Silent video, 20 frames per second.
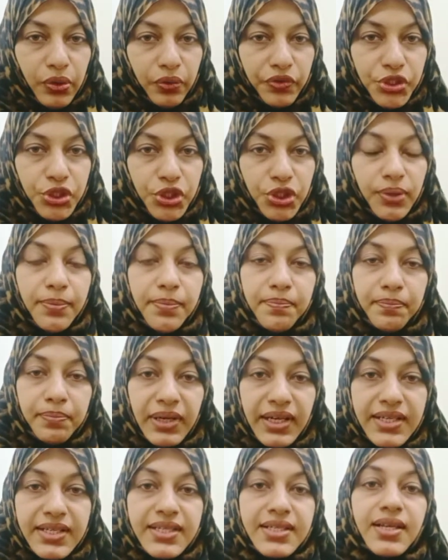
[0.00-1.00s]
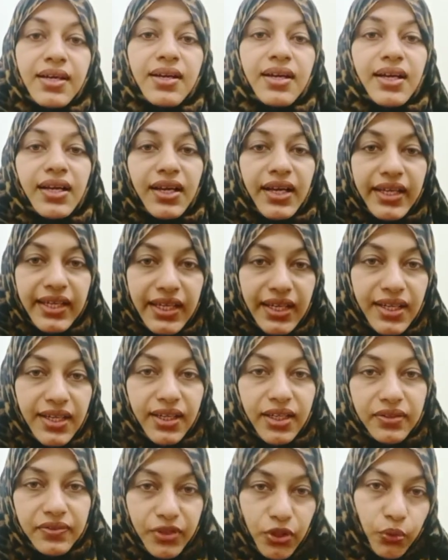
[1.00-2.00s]
ஒரு விஷயம் ப்ளஸ் கையை
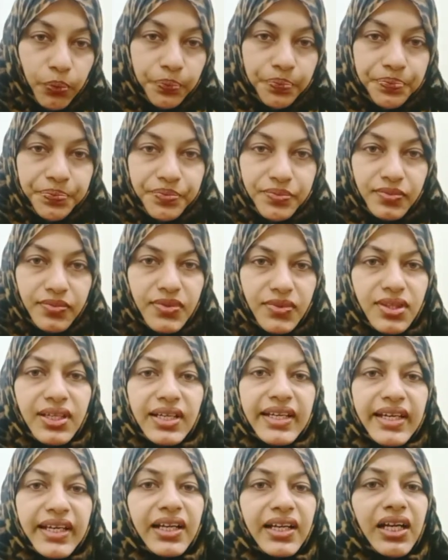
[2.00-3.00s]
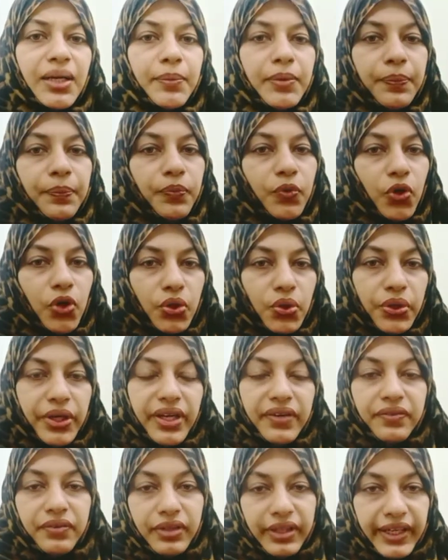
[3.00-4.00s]
கழுவணும் ஏன்னா நம்ம போகக்கூடிய
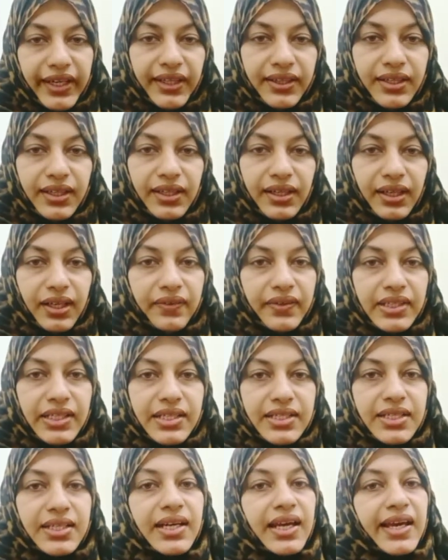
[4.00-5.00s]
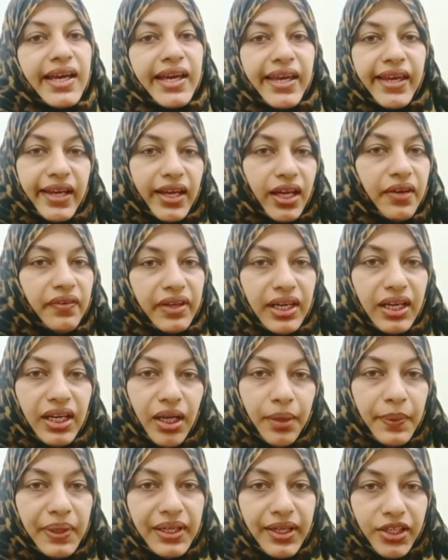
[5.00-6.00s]
இடத்துலலாம் வந்துட்டு எங்கே வேணால்
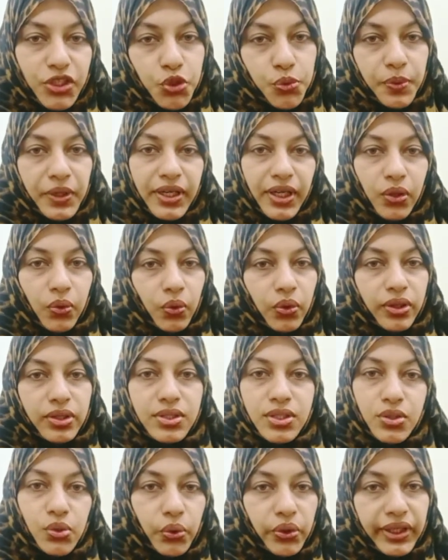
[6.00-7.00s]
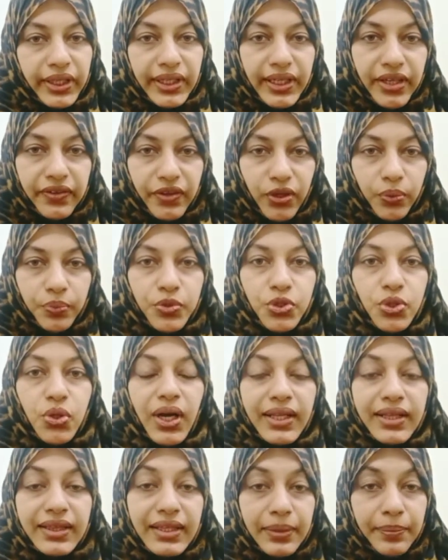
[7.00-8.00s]
நம்ம டச் பண்ணுற ஒரு சூழ்நிலை வரும் ஸோ
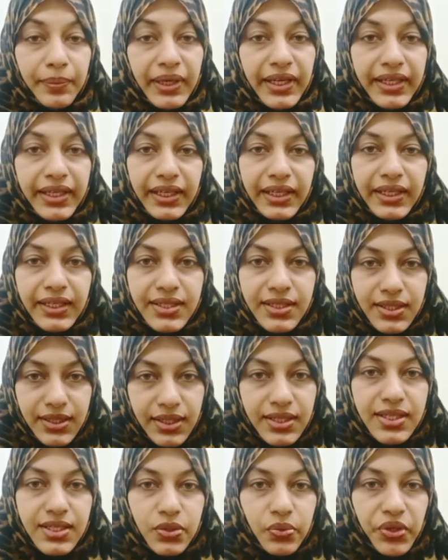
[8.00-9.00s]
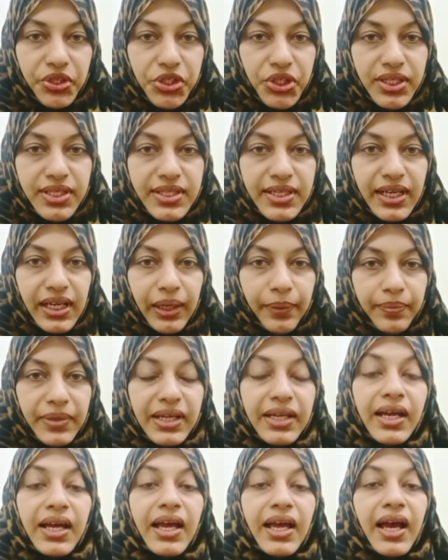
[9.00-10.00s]
அந்த மாதிரியான சுச்சுவேஷன்ஸில் நம்ம
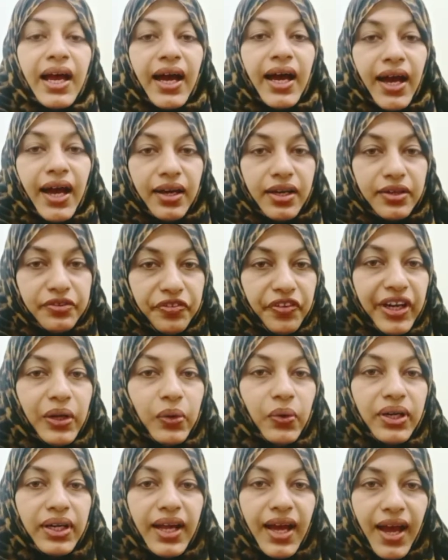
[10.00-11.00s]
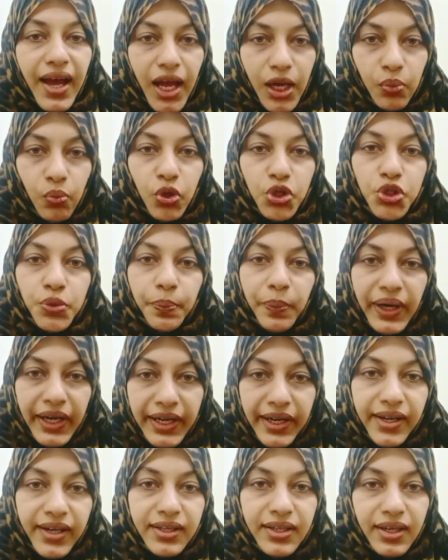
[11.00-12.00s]
ஃப்ரீக்வெண்ட்டாக ஹேண்ட் வாஷ்
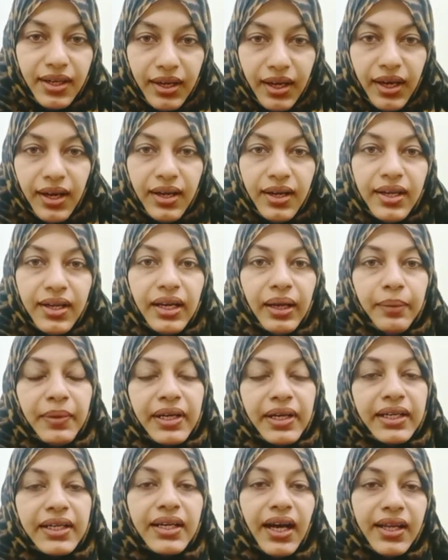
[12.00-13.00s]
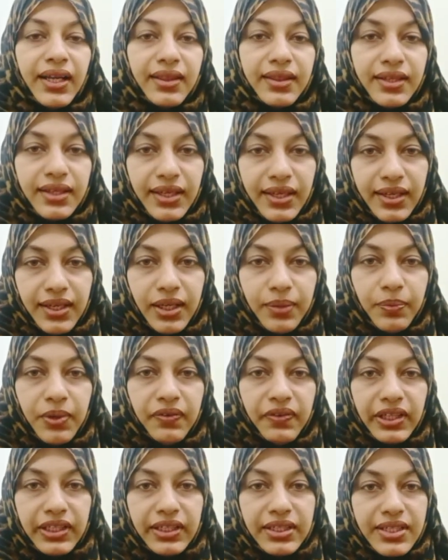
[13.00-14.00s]
பண்ணுறதுனால நமக்கு அந்த கிருமி
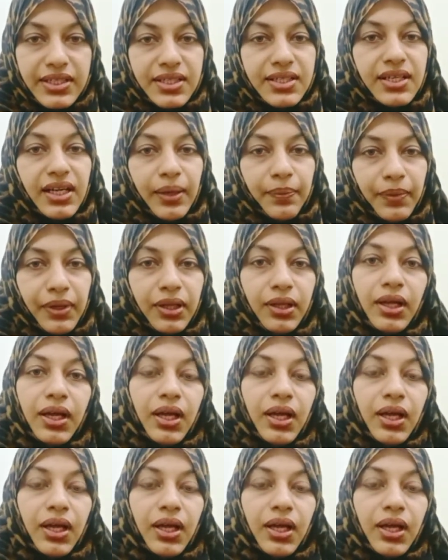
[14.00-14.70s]
வந்துட்டு நம்மளை